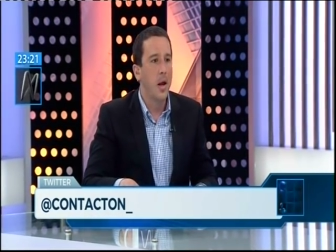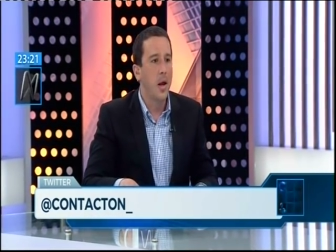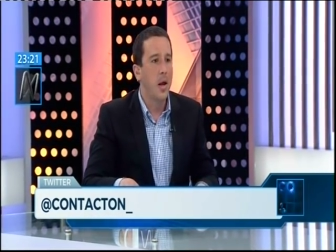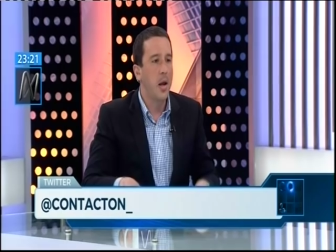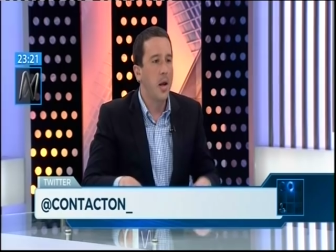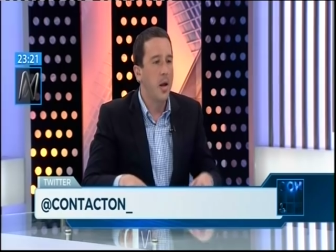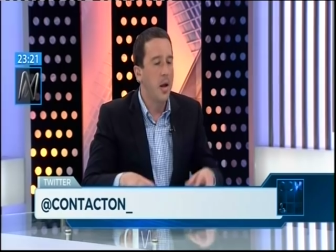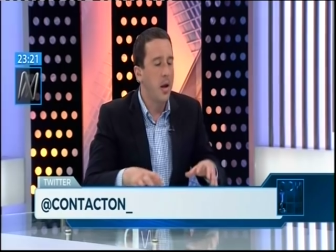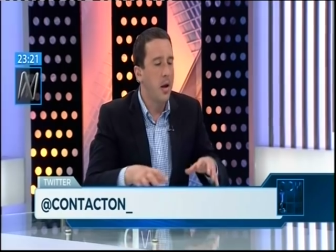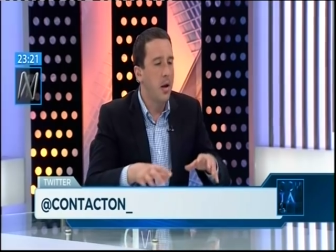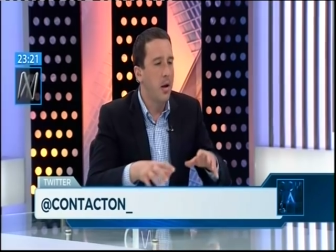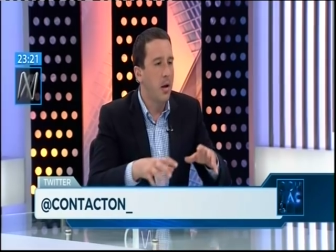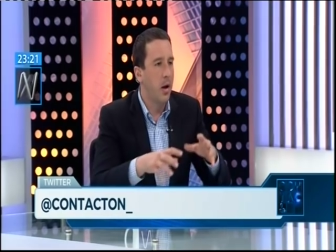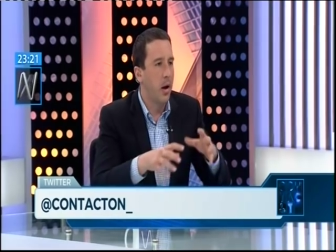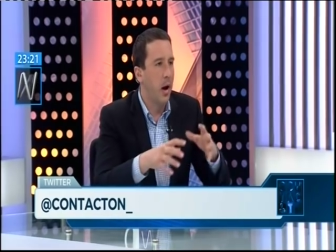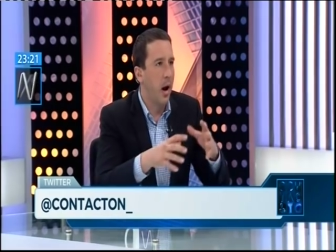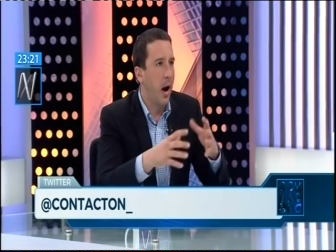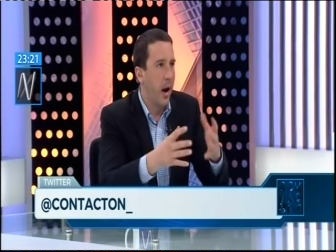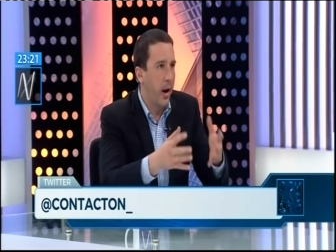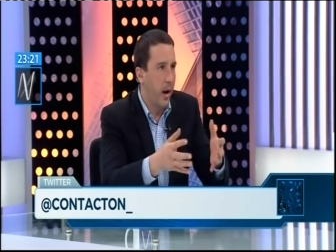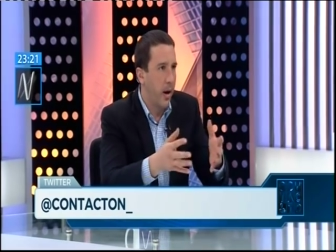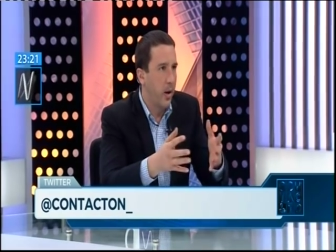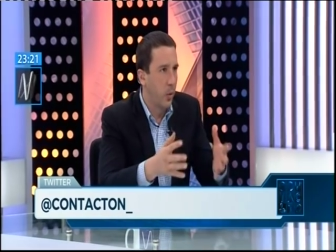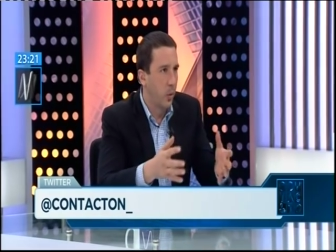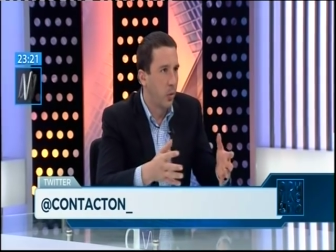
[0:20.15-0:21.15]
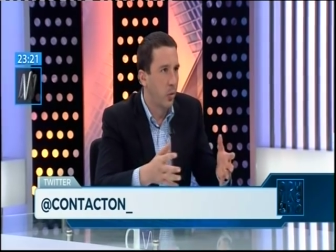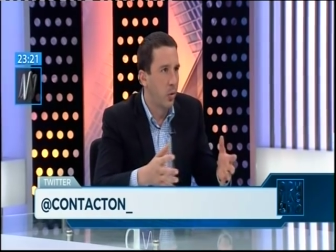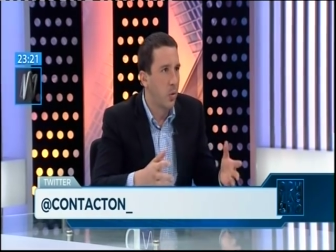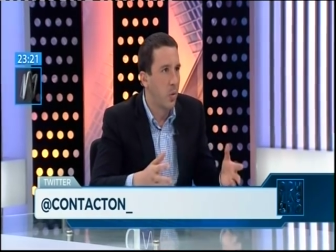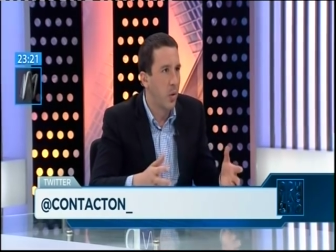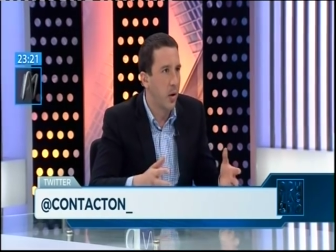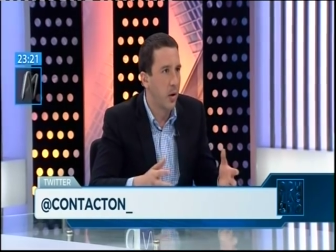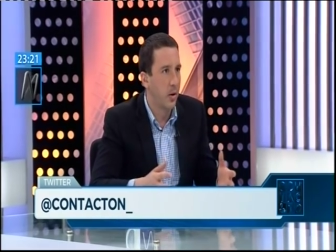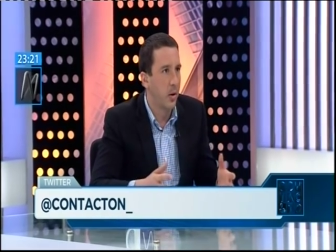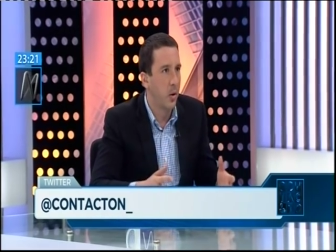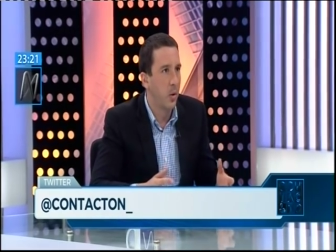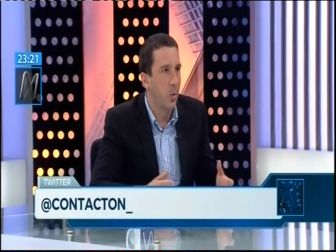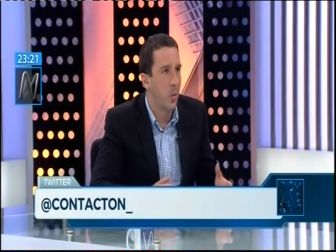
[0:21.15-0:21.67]
Y eh, ha escrito usted
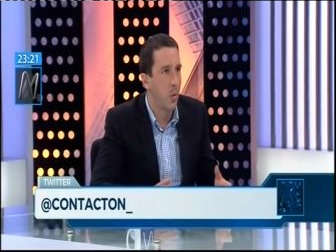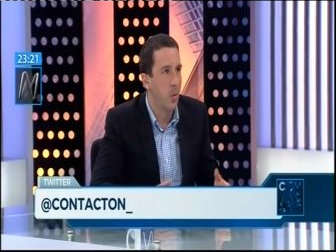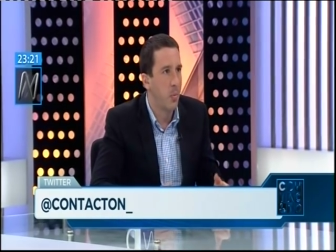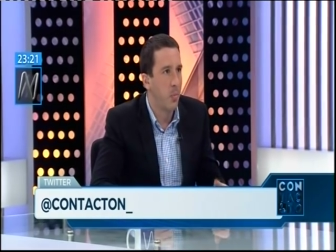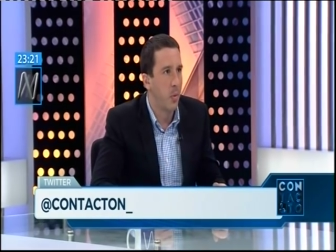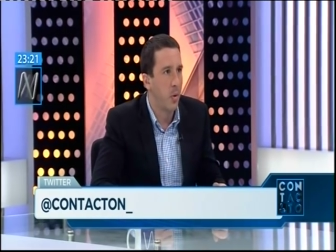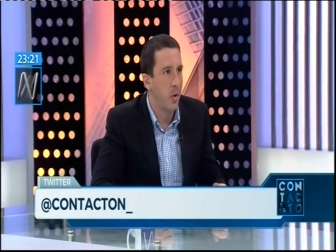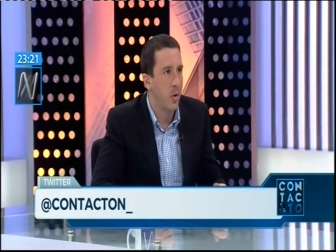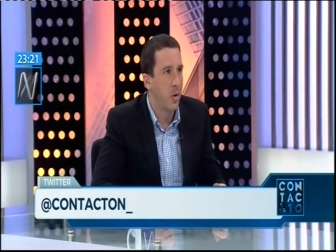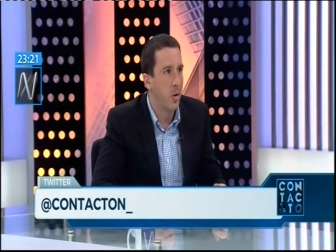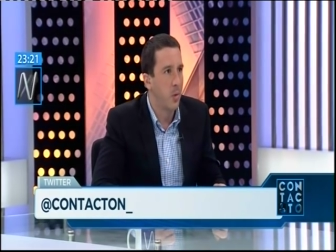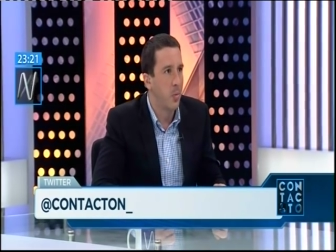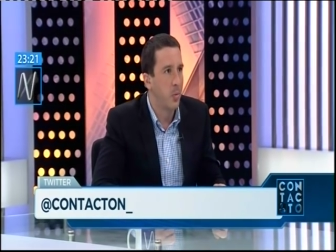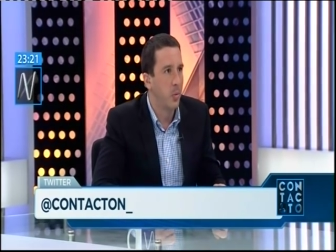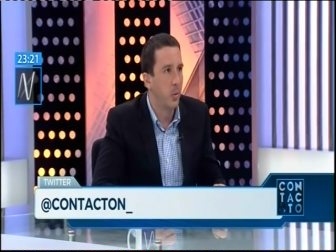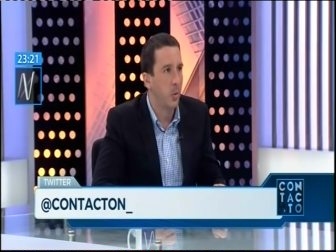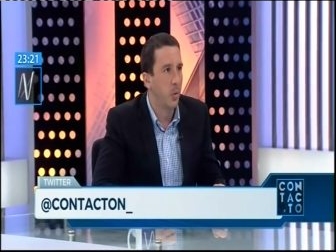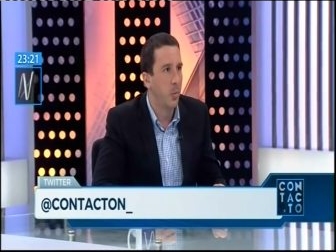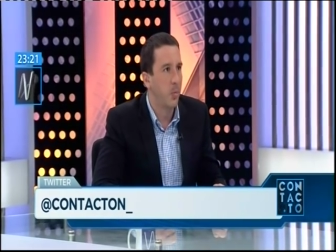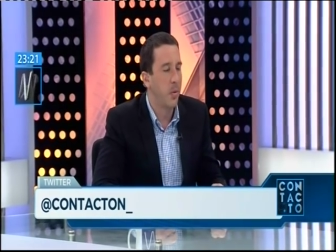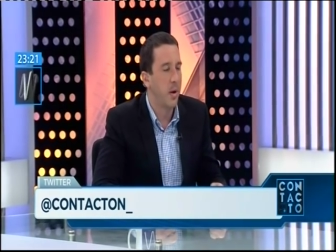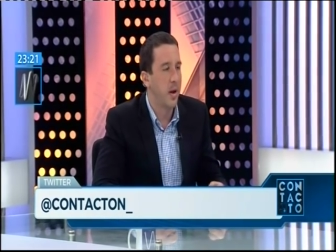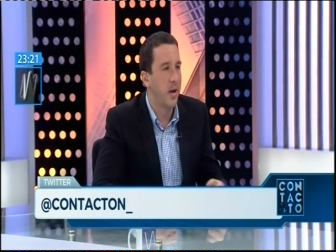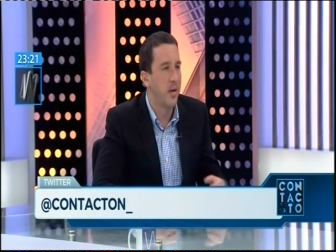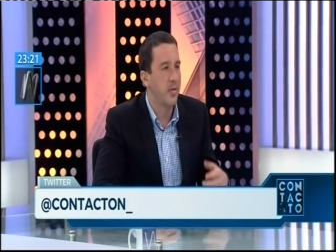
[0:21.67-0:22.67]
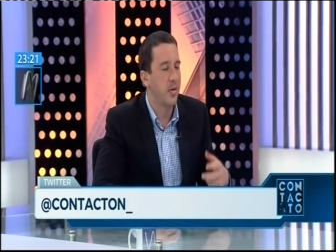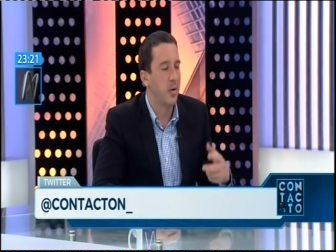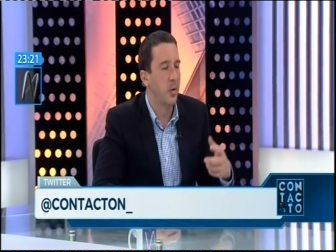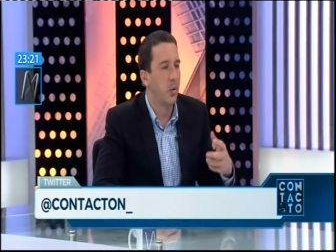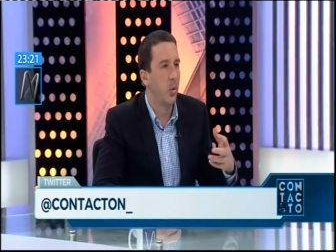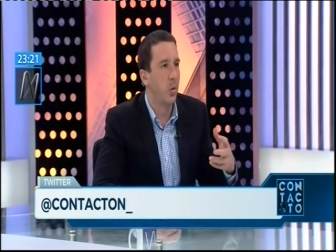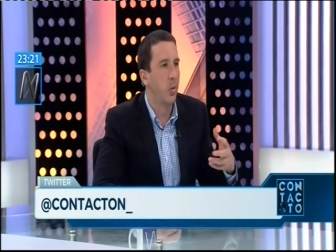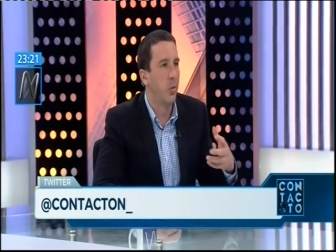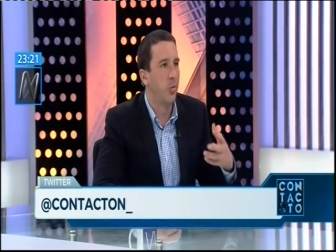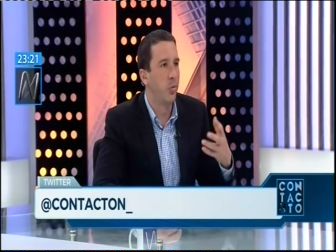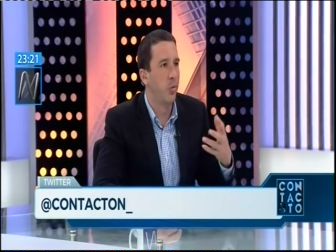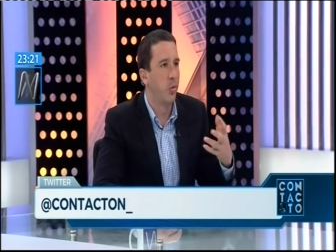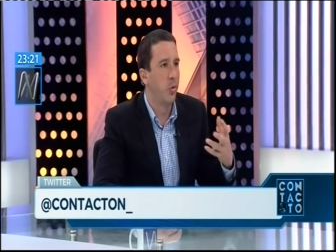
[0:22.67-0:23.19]
un artículo en Político.p haciendo
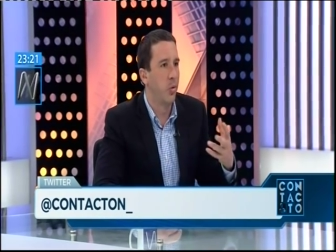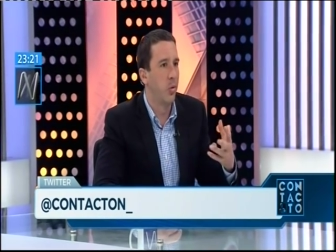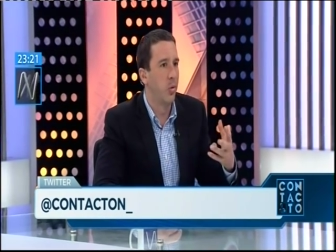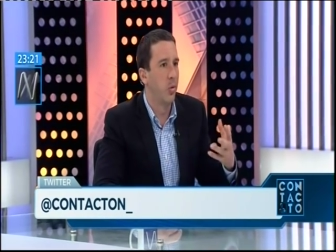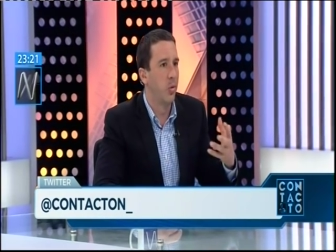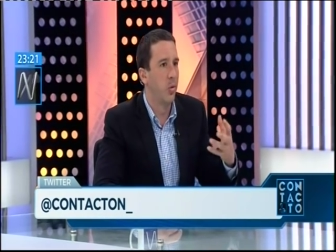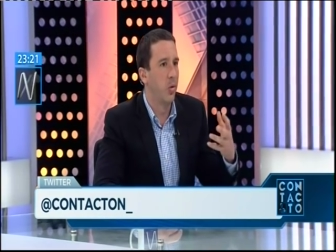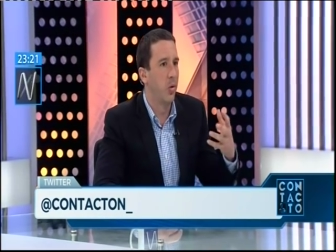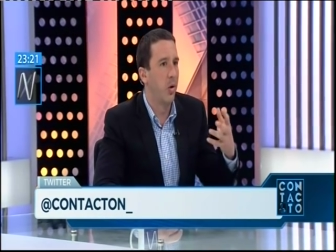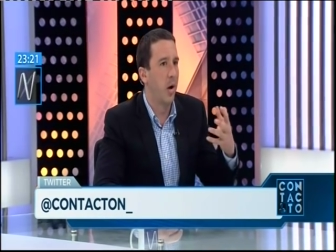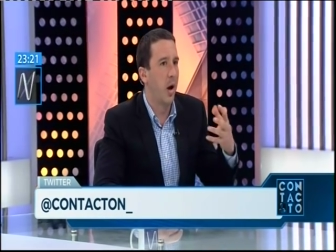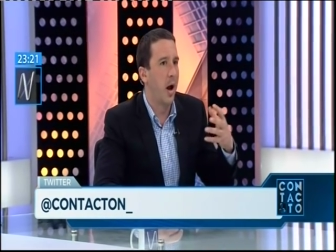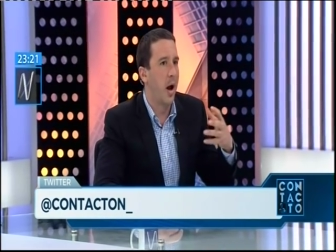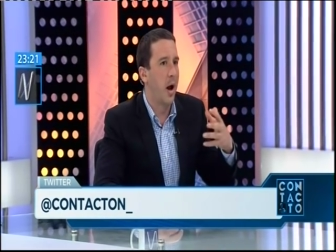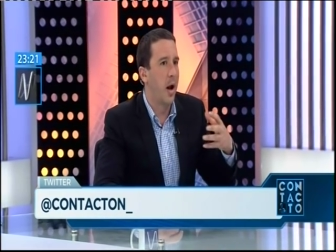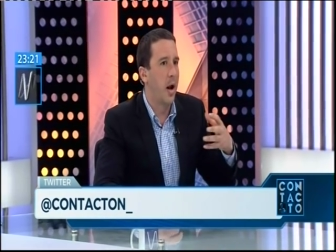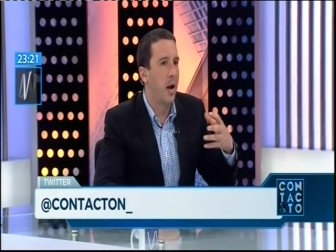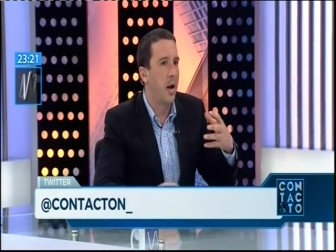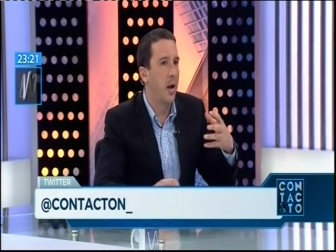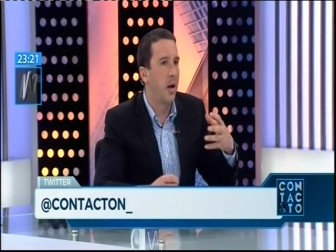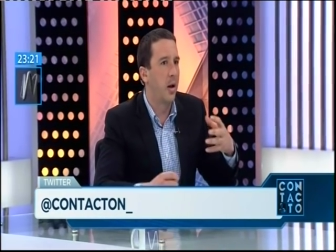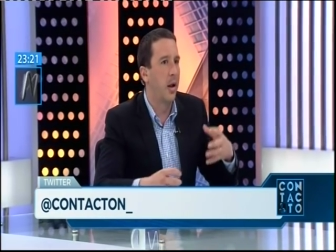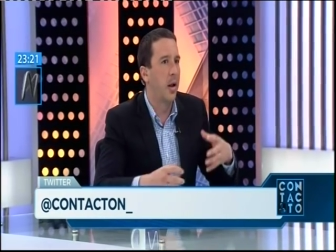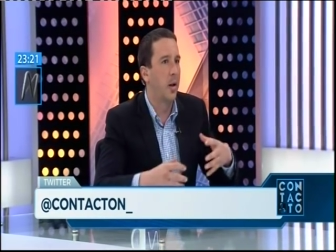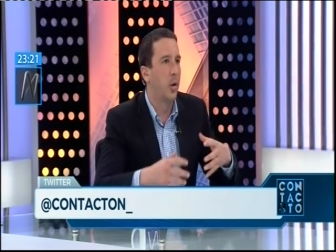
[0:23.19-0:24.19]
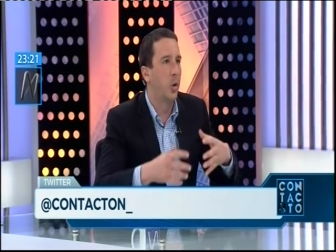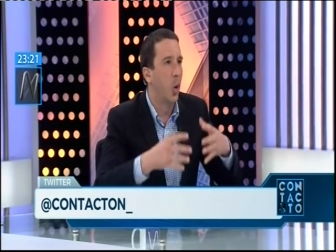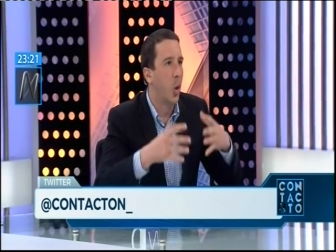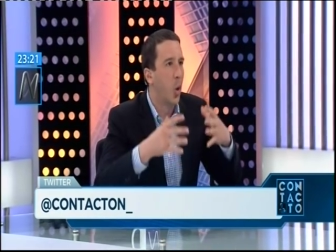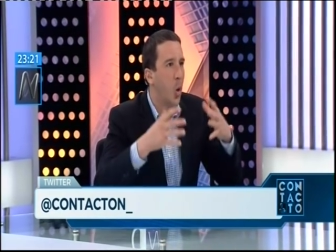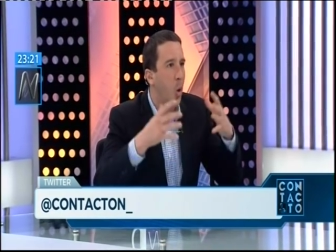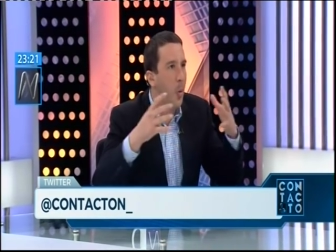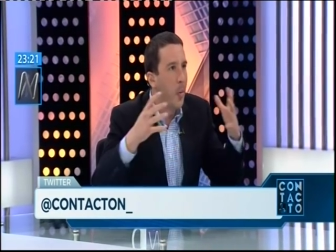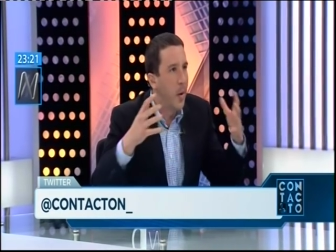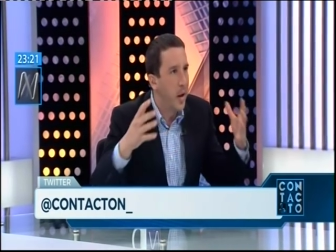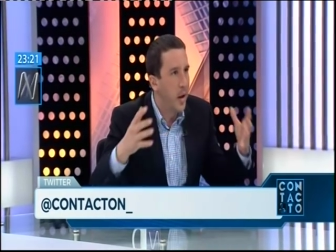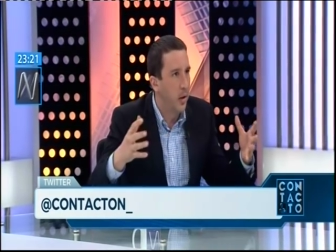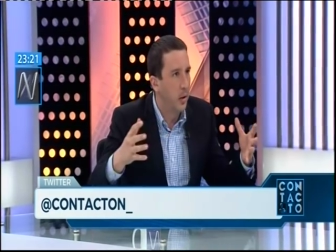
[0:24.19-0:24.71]
alusión al que todo
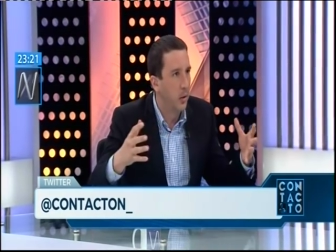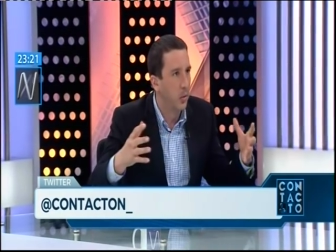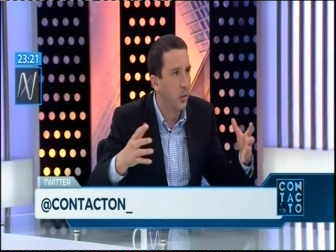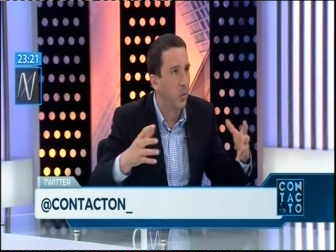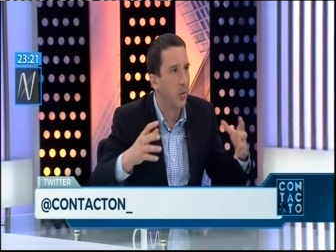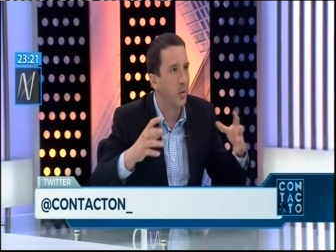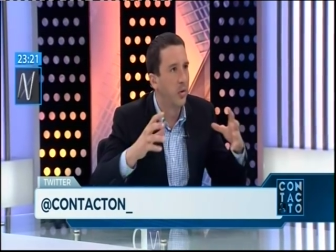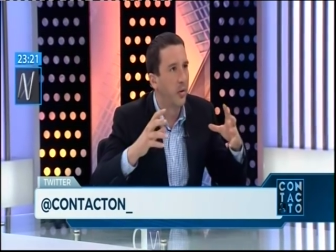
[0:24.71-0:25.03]
lo ve, ¿no?